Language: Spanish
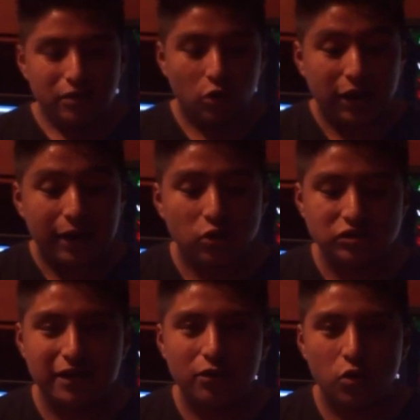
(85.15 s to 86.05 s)
Lo que
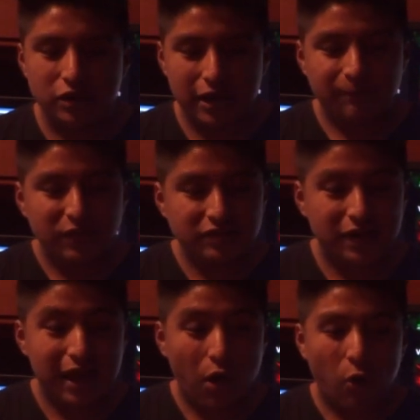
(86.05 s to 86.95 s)
nos incluye
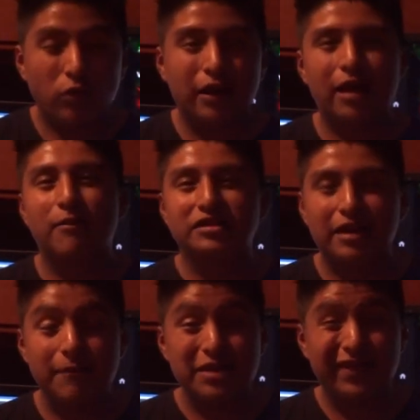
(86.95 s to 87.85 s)
sería un
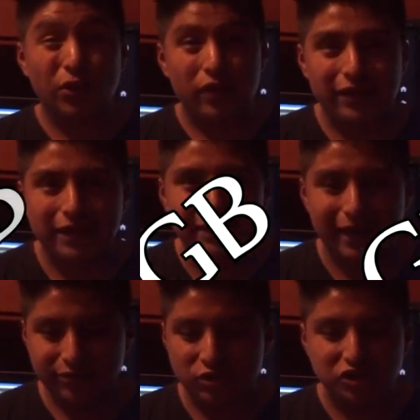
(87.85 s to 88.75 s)
almacenamiento de
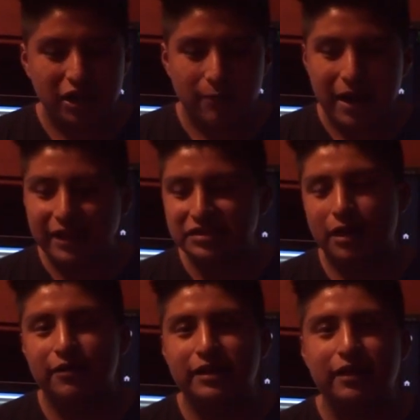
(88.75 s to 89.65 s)
500 GB
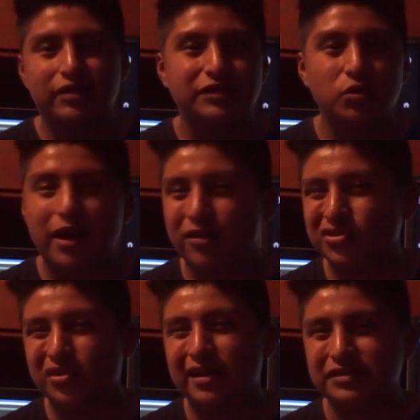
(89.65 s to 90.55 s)
la verdad es una
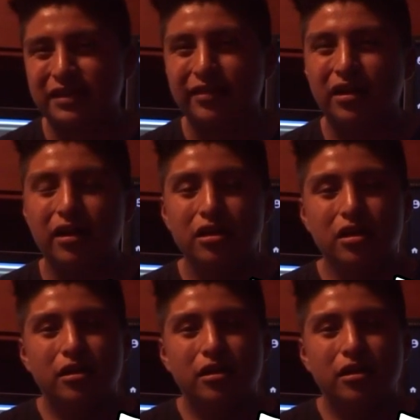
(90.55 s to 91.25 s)
consola estándar.